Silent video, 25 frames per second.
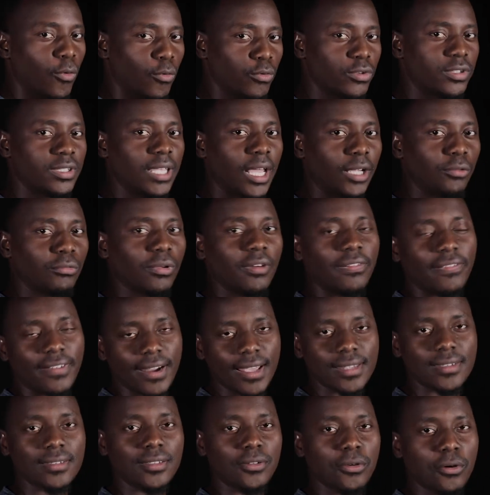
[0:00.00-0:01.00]
Usando a
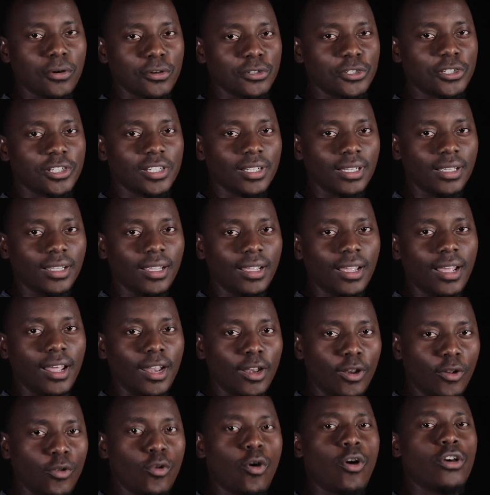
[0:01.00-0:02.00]
frase de hoje,
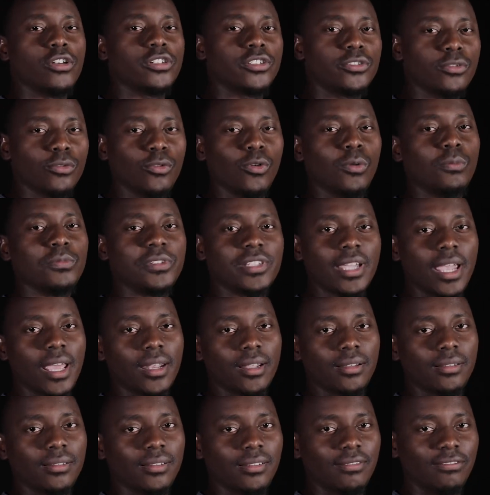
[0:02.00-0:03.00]
nós do Gloom
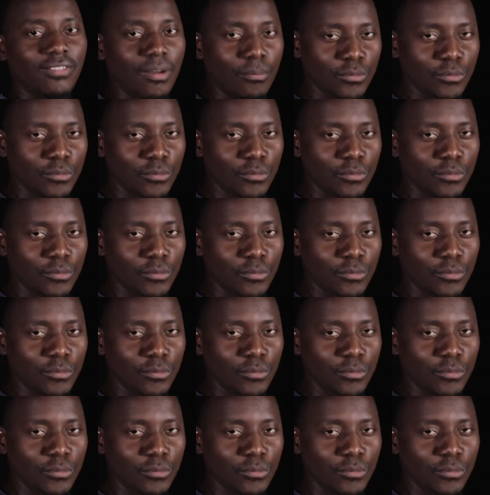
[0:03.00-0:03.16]
Channel